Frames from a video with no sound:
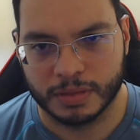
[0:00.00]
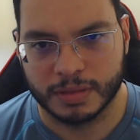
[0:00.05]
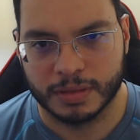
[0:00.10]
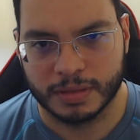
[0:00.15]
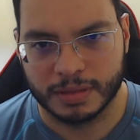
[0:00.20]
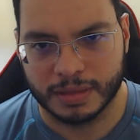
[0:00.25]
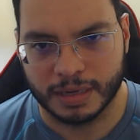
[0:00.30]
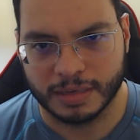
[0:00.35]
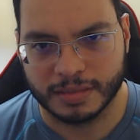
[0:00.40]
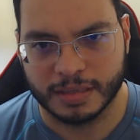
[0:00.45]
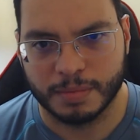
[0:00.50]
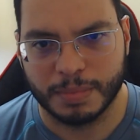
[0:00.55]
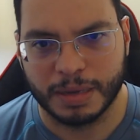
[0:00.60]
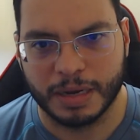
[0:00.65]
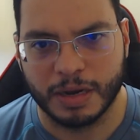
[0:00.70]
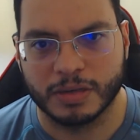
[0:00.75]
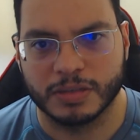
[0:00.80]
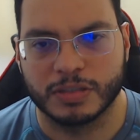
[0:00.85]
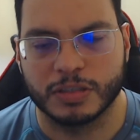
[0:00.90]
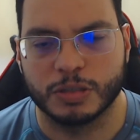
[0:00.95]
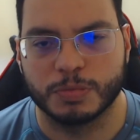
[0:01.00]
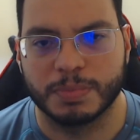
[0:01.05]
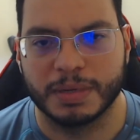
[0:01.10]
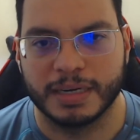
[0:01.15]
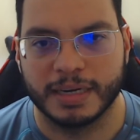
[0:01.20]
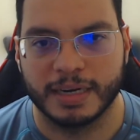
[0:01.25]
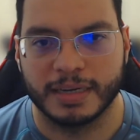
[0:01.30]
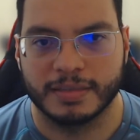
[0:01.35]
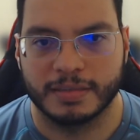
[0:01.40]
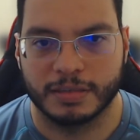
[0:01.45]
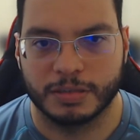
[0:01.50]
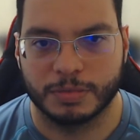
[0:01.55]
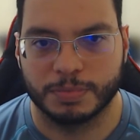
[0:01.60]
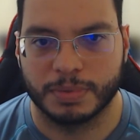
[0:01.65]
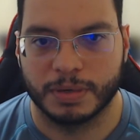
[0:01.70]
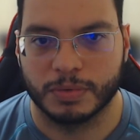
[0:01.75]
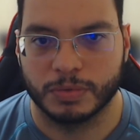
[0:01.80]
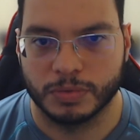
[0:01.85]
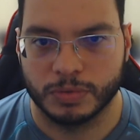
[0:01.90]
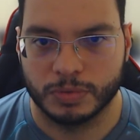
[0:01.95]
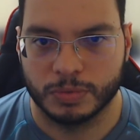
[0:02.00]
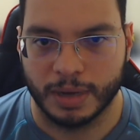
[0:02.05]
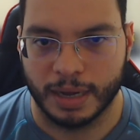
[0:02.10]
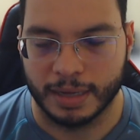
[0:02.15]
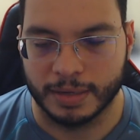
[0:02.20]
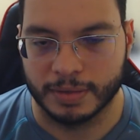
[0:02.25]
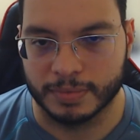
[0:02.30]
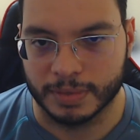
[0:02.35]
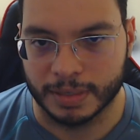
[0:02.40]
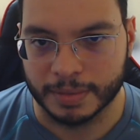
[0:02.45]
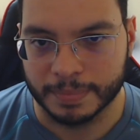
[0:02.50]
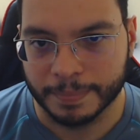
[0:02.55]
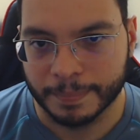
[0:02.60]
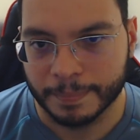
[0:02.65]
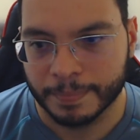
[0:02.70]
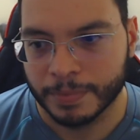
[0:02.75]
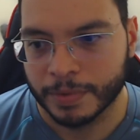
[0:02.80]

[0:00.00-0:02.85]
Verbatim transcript: trazer melhores experiências para o usuário, né?